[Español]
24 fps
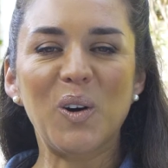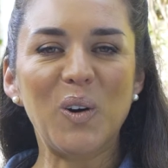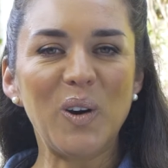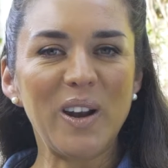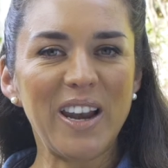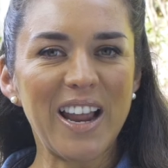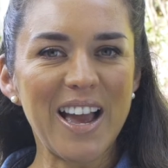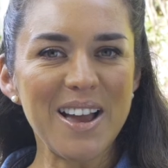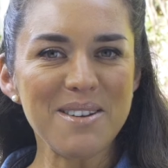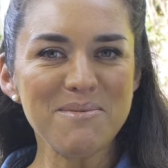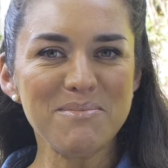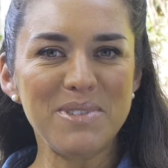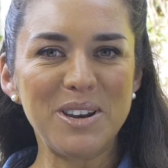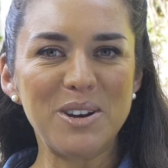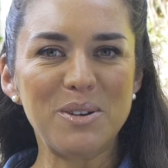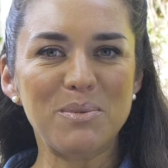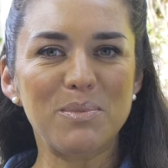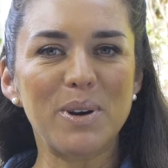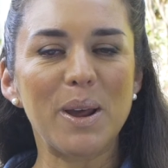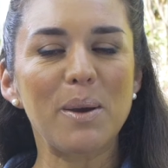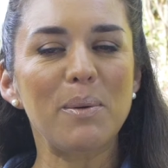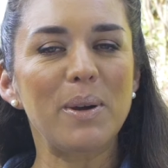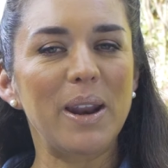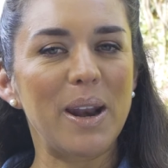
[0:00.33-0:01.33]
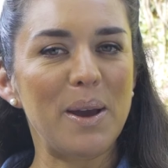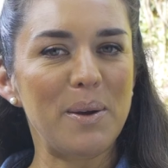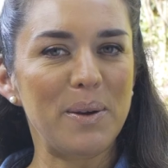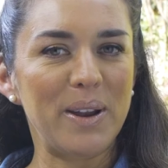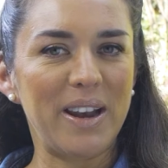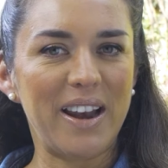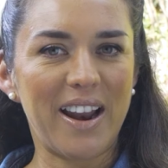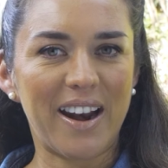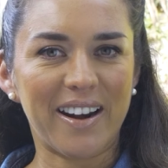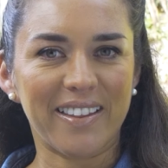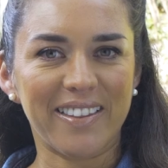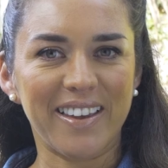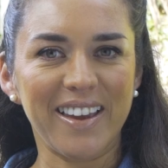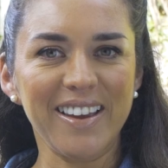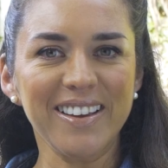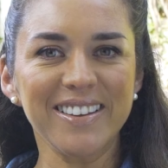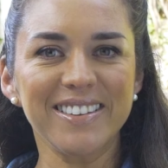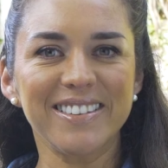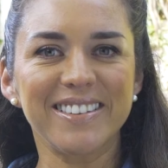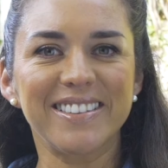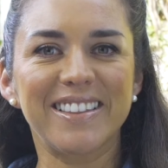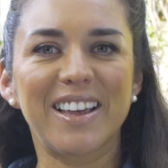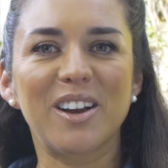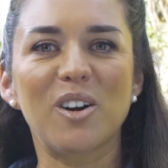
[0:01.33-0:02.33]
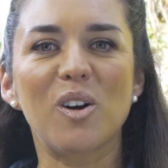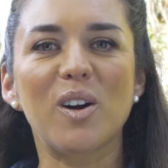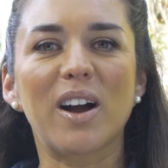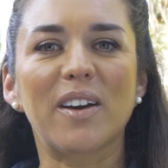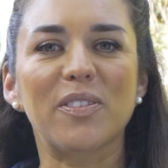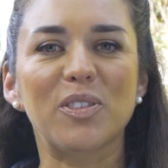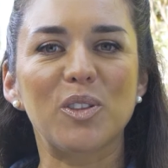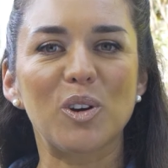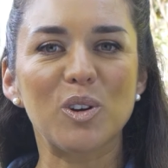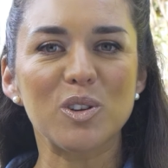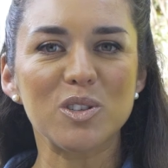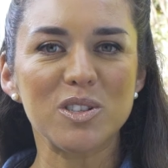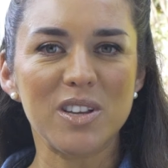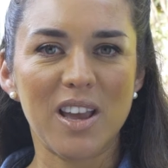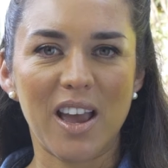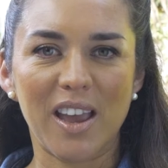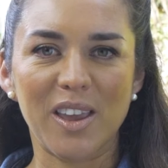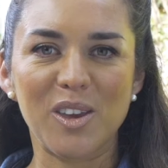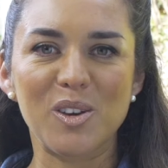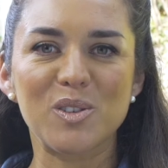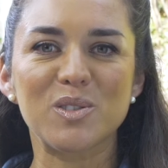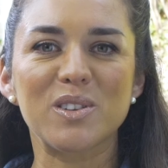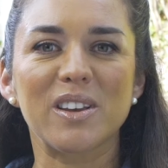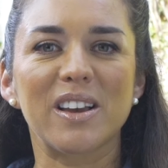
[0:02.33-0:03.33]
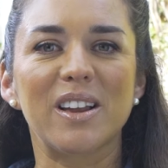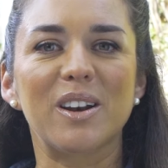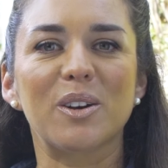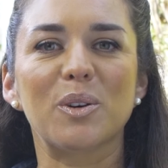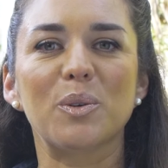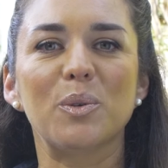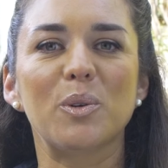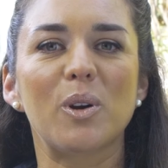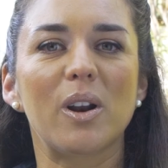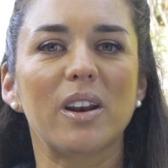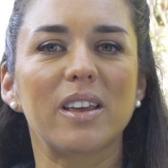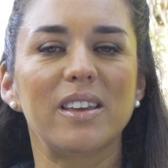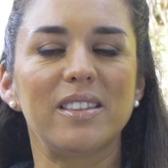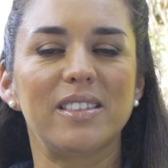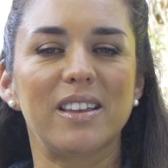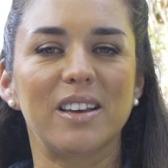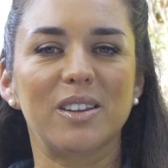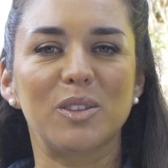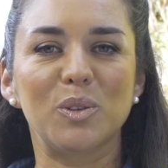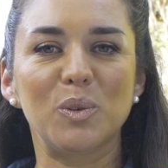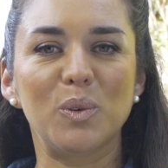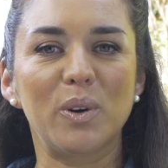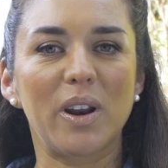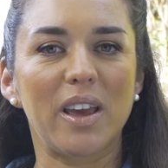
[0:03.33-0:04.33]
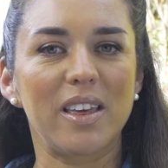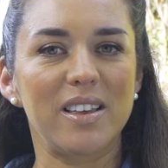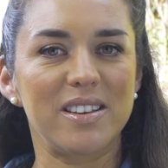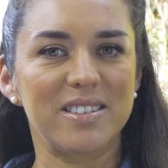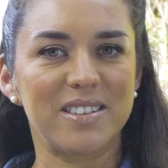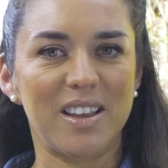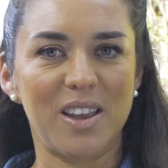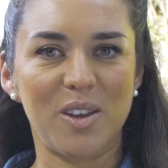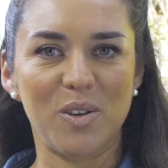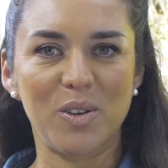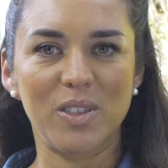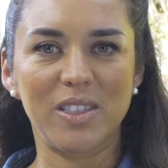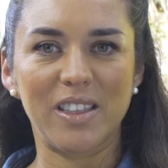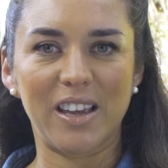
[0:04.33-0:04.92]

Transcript: Hola, mi nombre es Vera Velarde, tengo 14 años en el rubro arquitectura y diseño